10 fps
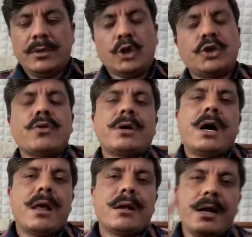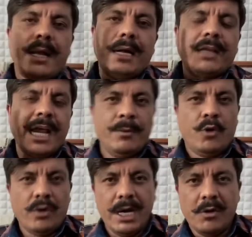दोस्तों खाना खाने का टाइम हो
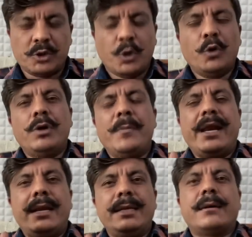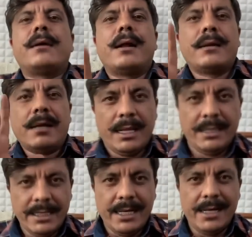गया और सोनू ने मेरे लिए खाना डाल
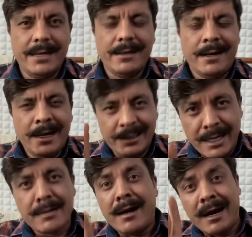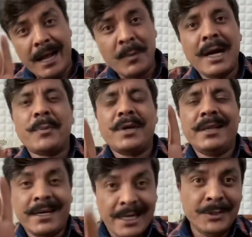दिया है आज का खाना मैं आपने
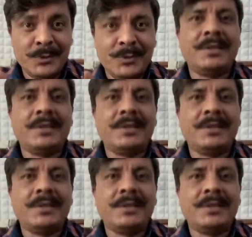दिखा दूं तब तो